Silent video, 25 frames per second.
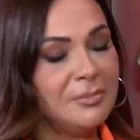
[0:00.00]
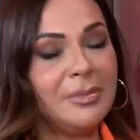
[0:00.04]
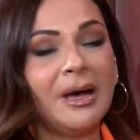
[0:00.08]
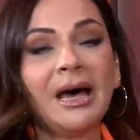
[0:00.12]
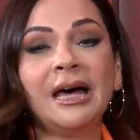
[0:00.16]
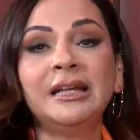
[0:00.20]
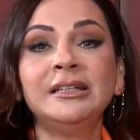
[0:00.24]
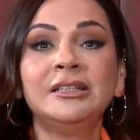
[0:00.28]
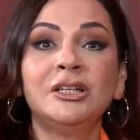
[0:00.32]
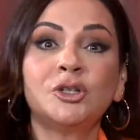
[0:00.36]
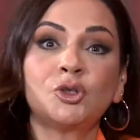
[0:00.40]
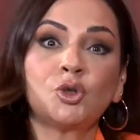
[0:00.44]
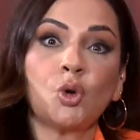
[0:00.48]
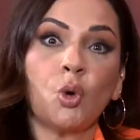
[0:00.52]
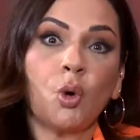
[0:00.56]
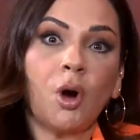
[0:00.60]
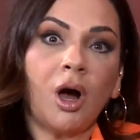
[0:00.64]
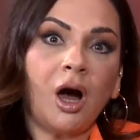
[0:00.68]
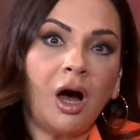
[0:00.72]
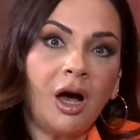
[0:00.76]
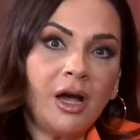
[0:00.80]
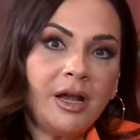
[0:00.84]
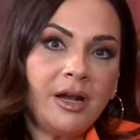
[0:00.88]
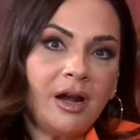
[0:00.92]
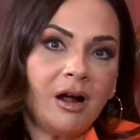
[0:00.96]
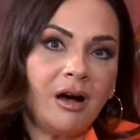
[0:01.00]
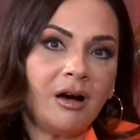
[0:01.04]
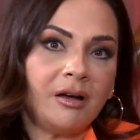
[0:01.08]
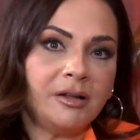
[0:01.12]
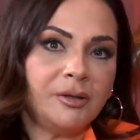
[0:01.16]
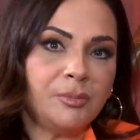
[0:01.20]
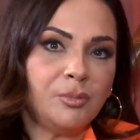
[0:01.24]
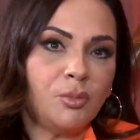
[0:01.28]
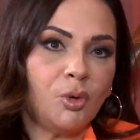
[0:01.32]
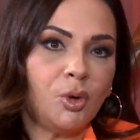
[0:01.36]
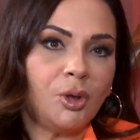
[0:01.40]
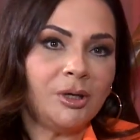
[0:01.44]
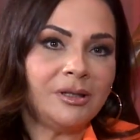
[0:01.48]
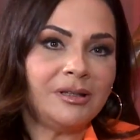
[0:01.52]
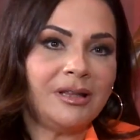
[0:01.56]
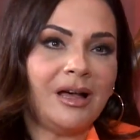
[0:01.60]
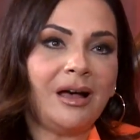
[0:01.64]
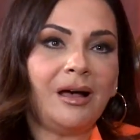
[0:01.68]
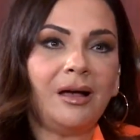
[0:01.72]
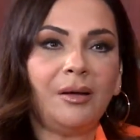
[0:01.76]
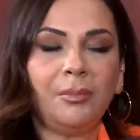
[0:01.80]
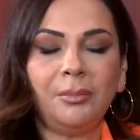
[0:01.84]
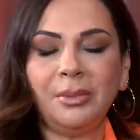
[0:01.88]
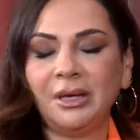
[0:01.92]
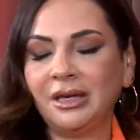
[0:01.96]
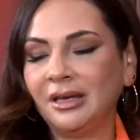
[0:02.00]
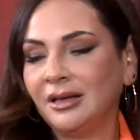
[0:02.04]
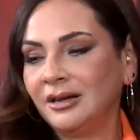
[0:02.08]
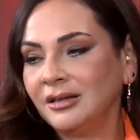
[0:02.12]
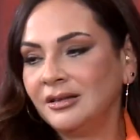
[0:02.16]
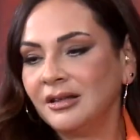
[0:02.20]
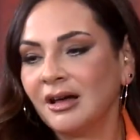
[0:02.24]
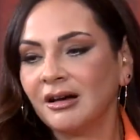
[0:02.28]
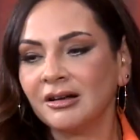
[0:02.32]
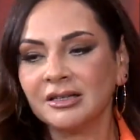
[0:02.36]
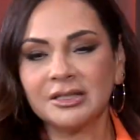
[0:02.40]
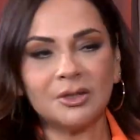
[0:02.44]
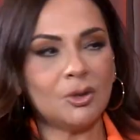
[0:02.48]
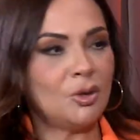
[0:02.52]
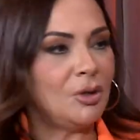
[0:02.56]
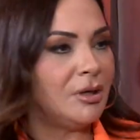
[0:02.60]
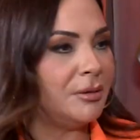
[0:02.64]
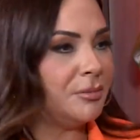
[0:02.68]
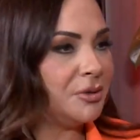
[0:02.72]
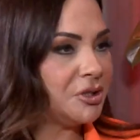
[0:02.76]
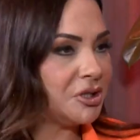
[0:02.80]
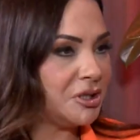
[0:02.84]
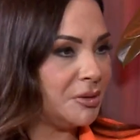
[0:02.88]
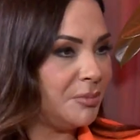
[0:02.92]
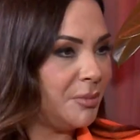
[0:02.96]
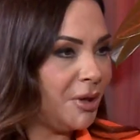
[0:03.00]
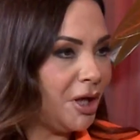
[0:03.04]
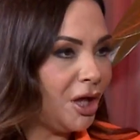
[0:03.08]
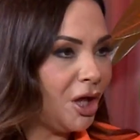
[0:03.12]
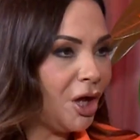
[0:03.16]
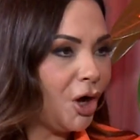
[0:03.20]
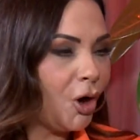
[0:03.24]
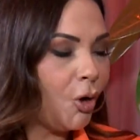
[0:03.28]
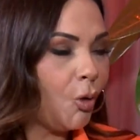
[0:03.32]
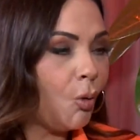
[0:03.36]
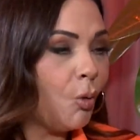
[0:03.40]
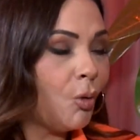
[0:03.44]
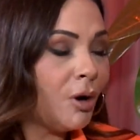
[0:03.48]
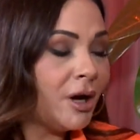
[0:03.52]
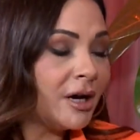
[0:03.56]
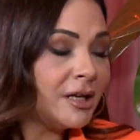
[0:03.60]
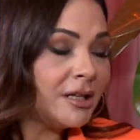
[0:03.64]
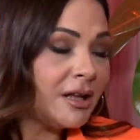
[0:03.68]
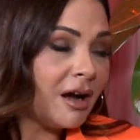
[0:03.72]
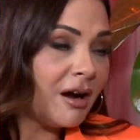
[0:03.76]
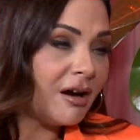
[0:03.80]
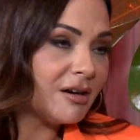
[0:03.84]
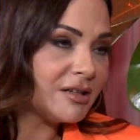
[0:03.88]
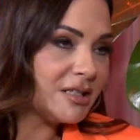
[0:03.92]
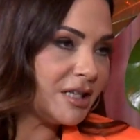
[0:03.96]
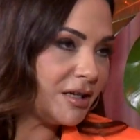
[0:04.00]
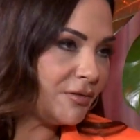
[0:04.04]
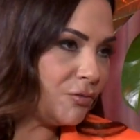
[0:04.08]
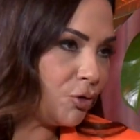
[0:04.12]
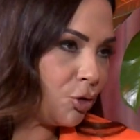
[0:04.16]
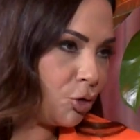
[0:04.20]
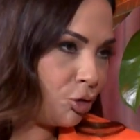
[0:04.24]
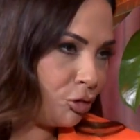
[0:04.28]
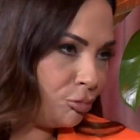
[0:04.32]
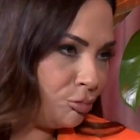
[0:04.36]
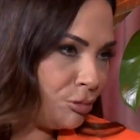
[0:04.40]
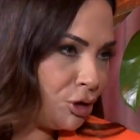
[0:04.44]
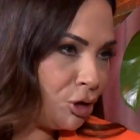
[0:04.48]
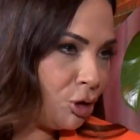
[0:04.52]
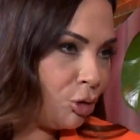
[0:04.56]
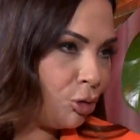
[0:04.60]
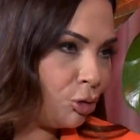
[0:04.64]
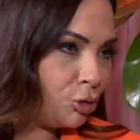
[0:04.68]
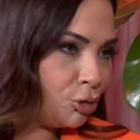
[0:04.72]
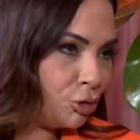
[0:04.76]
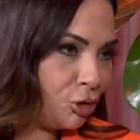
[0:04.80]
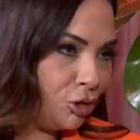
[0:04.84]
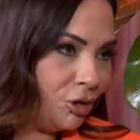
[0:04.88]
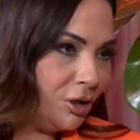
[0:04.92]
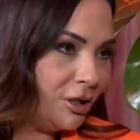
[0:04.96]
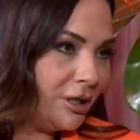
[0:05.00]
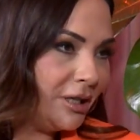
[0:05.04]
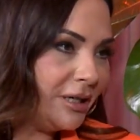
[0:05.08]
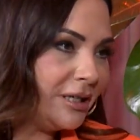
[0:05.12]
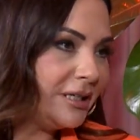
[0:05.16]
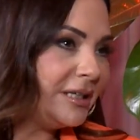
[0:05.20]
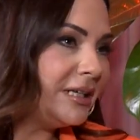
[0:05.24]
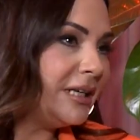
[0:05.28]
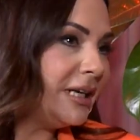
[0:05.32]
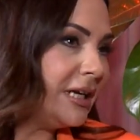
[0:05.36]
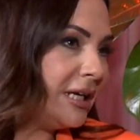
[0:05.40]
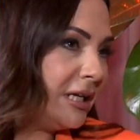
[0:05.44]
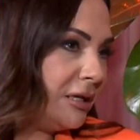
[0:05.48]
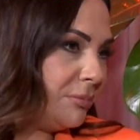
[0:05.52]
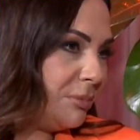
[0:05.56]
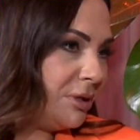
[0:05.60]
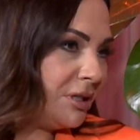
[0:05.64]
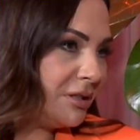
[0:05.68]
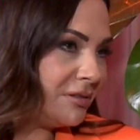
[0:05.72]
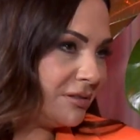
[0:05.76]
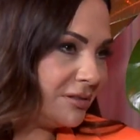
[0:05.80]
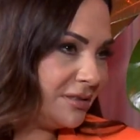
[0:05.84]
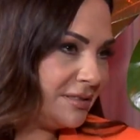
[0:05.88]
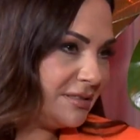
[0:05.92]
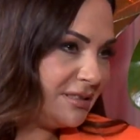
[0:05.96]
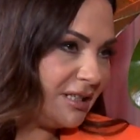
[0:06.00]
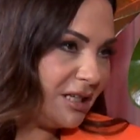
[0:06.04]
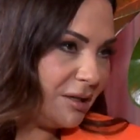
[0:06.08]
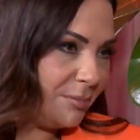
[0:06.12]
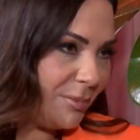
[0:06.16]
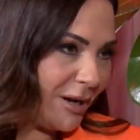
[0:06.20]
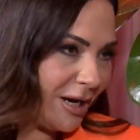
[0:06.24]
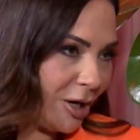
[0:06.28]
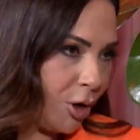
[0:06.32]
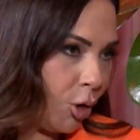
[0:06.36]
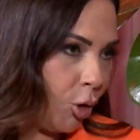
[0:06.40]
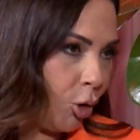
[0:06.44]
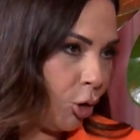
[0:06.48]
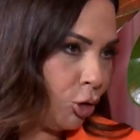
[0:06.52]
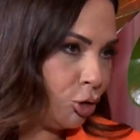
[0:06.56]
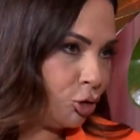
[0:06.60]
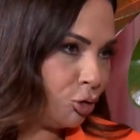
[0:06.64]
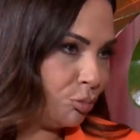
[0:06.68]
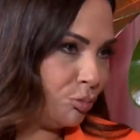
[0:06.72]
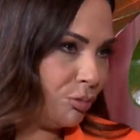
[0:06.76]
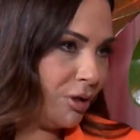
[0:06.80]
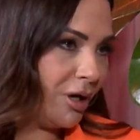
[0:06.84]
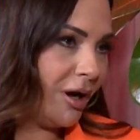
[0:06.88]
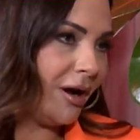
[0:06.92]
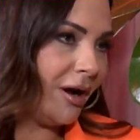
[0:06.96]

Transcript: Evet. Ben de çok hayranım. Bu arada bir çok kere başka. daha söylemiştim. o kadar seviyorum ki onu yeğenimin adını Tilbe koydum